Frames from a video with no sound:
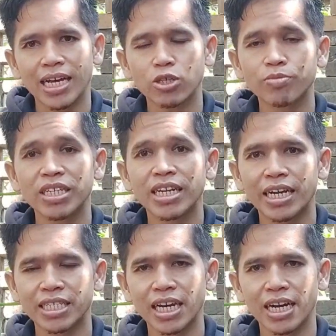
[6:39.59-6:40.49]
asumsi
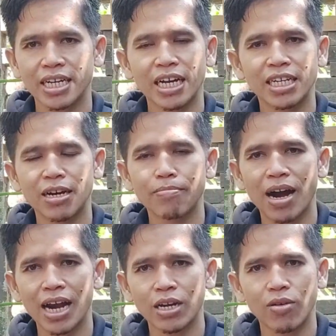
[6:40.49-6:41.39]
dasar yang
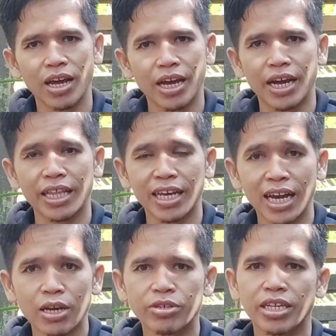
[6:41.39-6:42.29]
dikembangkan oleh
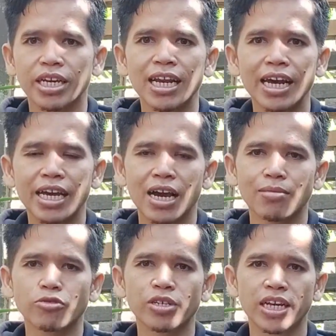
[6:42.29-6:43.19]
critical linguistik inilah
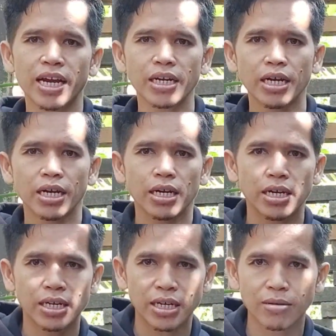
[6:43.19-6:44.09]
yang kemudian
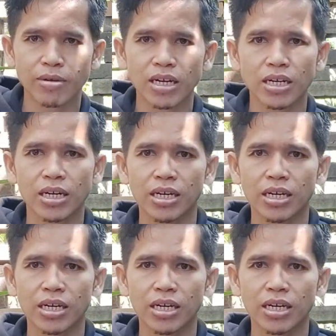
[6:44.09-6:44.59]
eh, me,